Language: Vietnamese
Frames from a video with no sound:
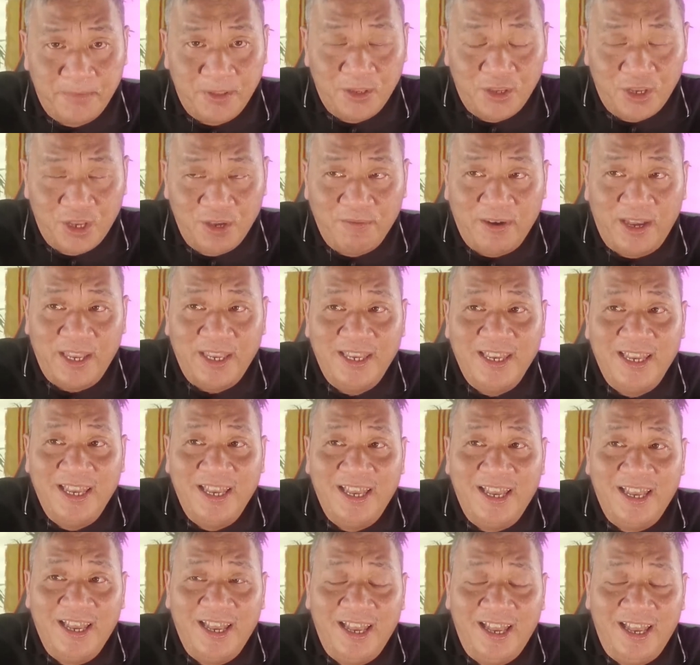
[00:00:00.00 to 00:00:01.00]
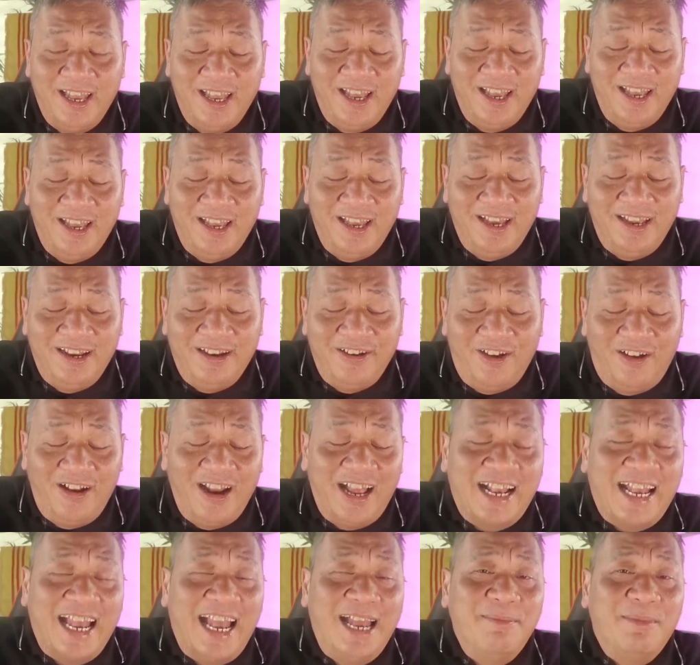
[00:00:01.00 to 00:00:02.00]
Quý vị, đó
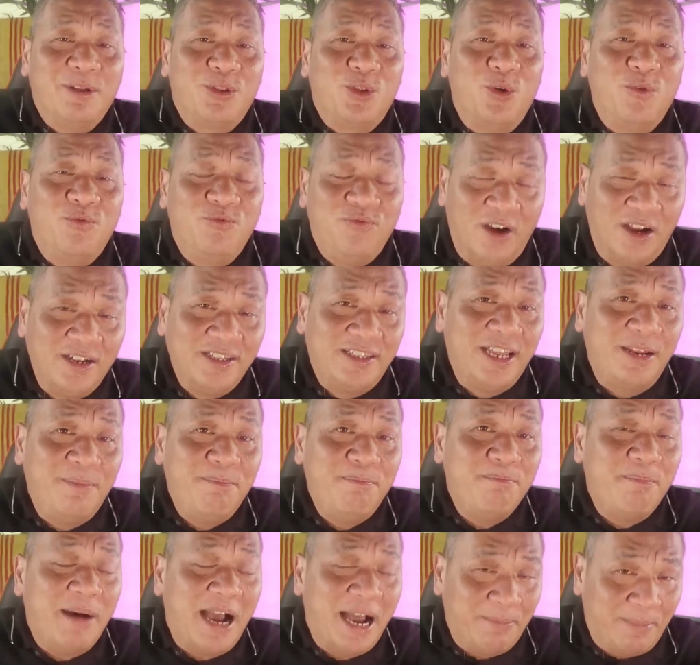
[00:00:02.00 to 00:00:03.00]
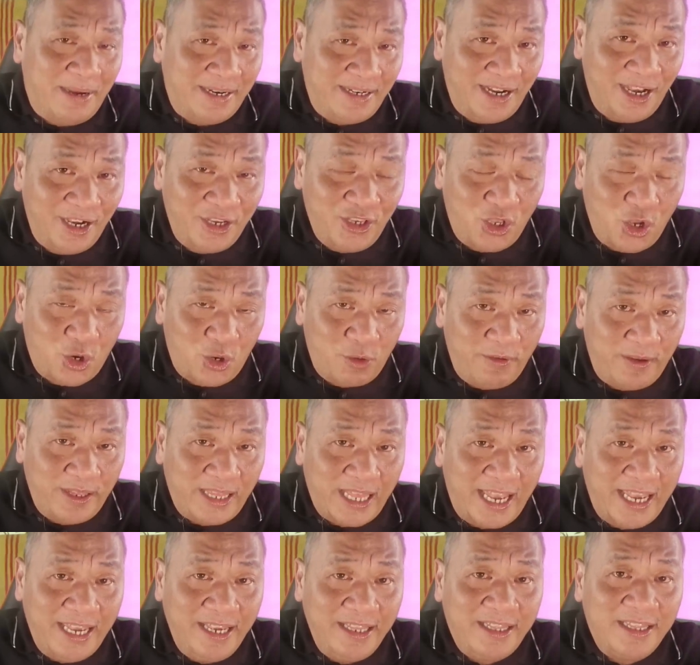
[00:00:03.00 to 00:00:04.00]
là cái mà tôi phân tích ba mảnh đất cho quý vị
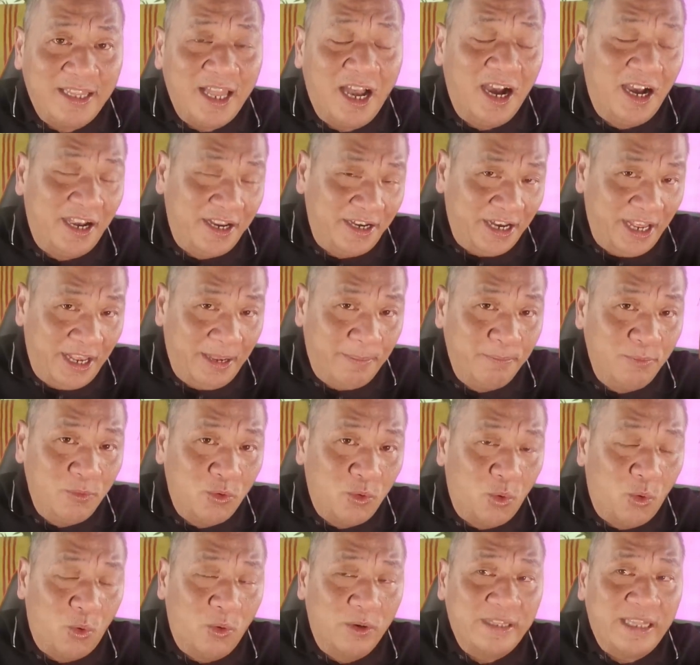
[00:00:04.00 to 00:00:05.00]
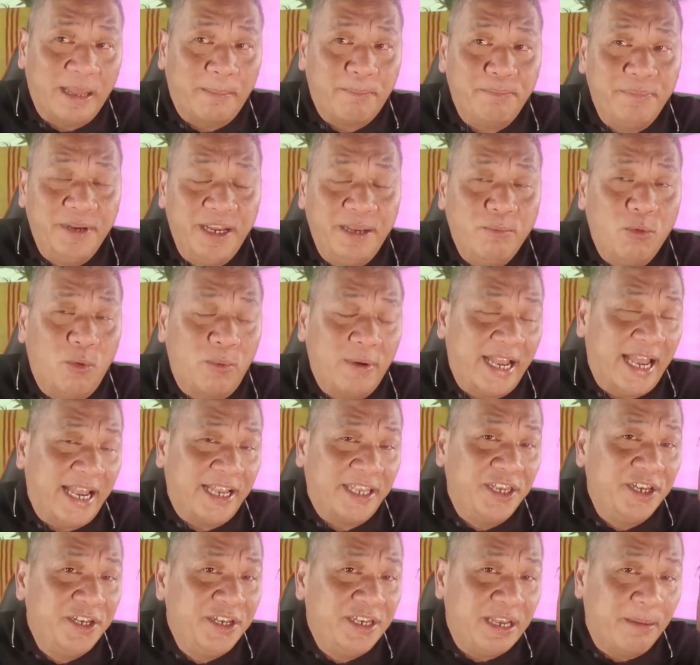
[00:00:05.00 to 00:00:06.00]
thấy thời điểm của thập niên
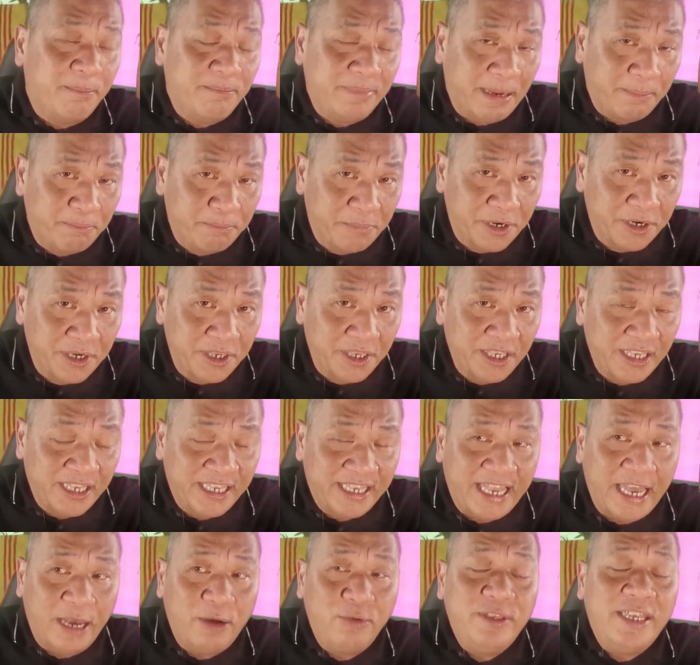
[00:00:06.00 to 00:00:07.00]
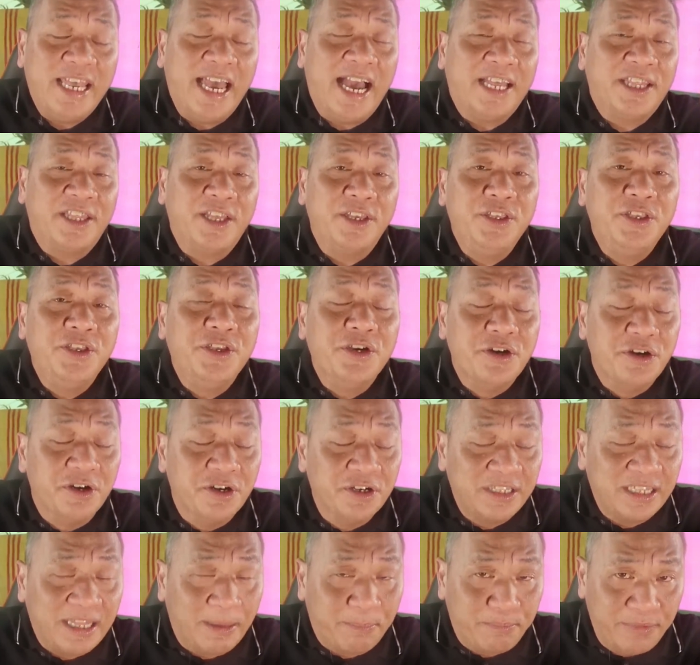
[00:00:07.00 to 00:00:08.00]
1950 kéo dài tới
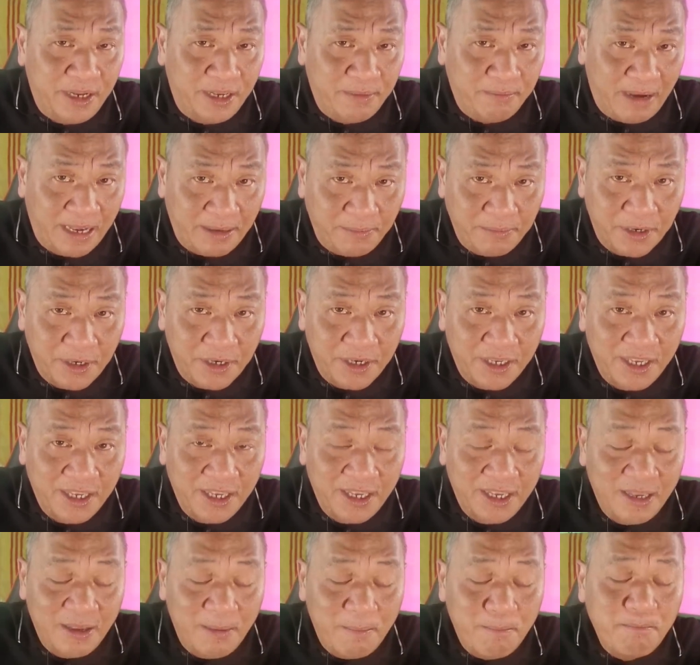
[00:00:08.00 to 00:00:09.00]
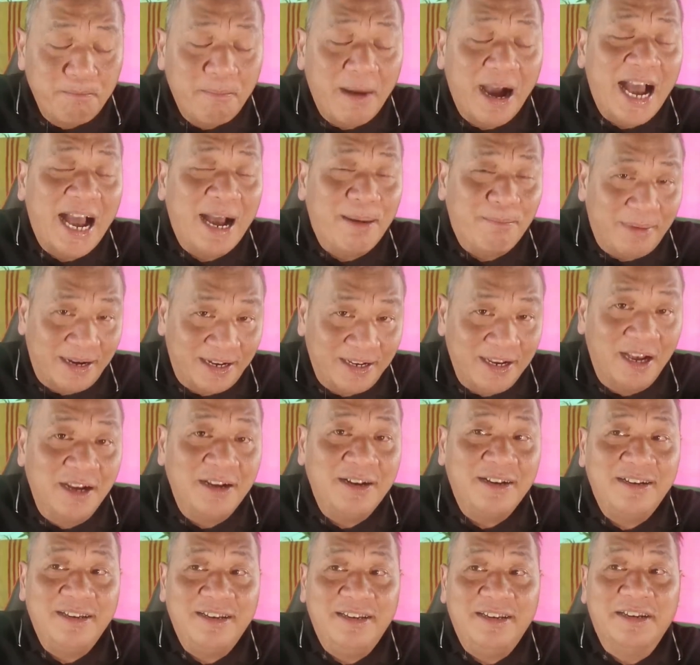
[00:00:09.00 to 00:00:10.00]
giữa thập niên 70. Ba mảnh đất
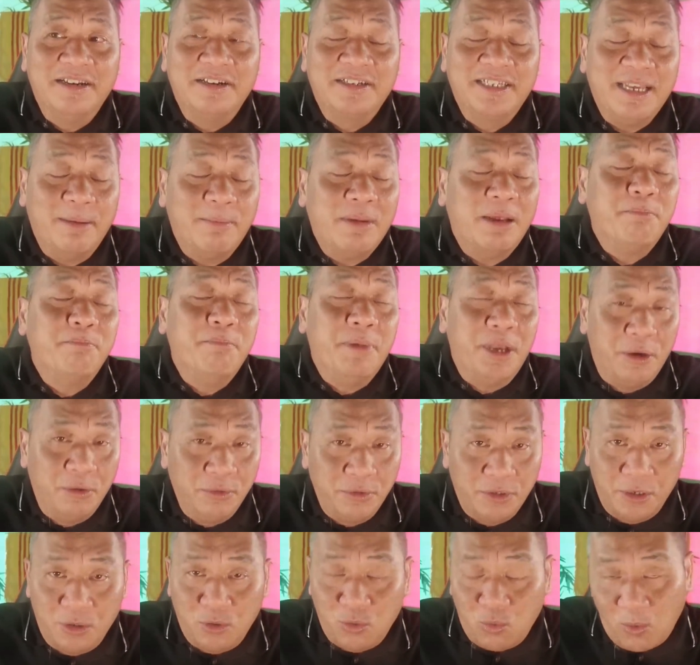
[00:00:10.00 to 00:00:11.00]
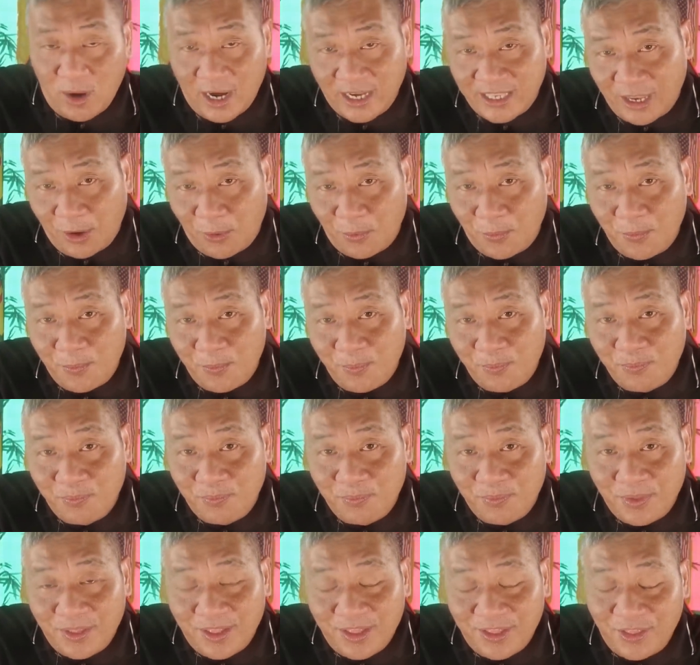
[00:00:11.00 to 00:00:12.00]
được xem là biểu tượng của Á Châu.
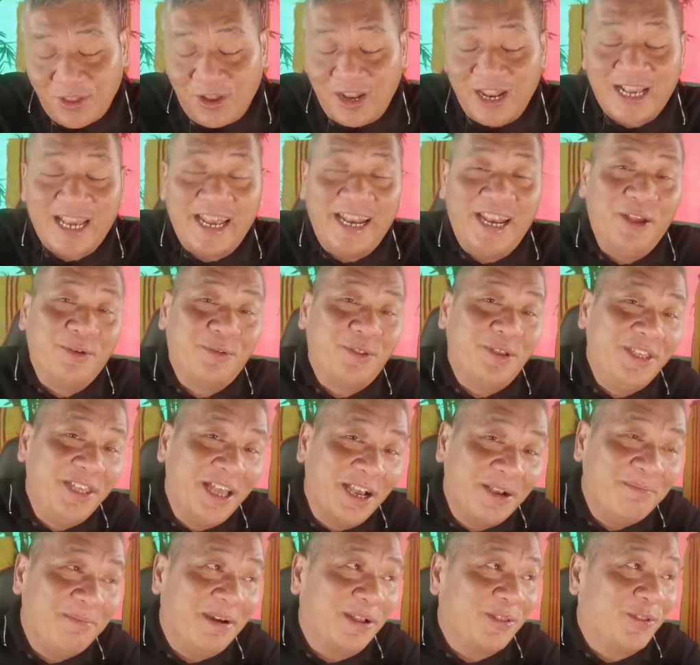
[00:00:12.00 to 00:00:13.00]
Đó là cái điều thứ nhất mà